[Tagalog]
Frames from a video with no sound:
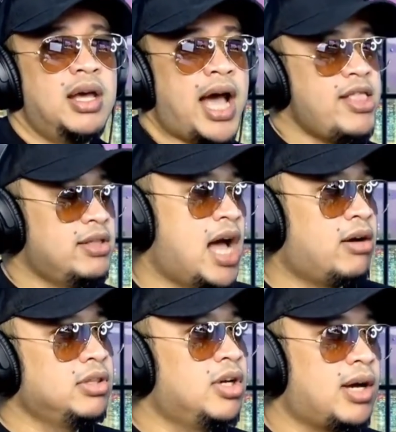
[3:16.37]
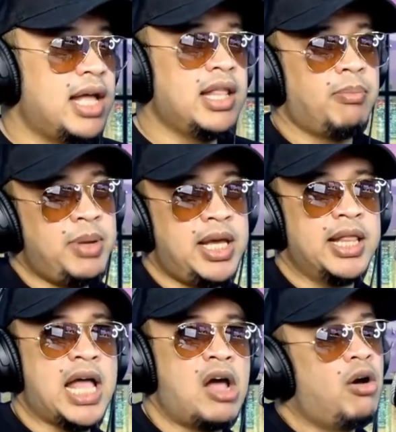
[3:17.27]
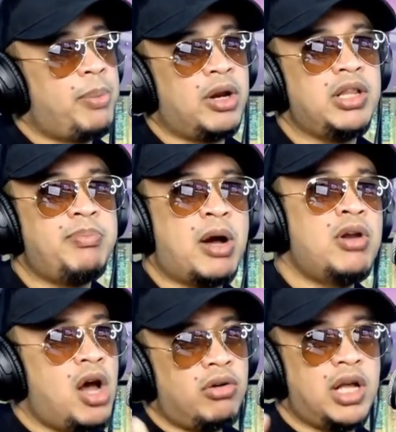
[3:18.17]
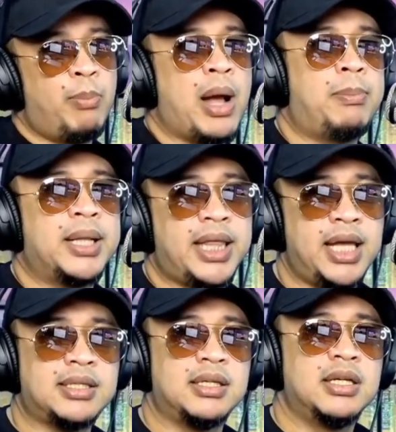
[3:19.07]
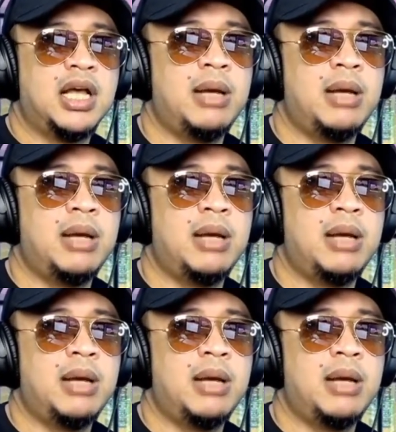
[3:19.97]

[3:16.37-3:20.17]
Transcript: ano na ako dok ha, nag-vegan na ako pero hindi pa uli ako nagpapates.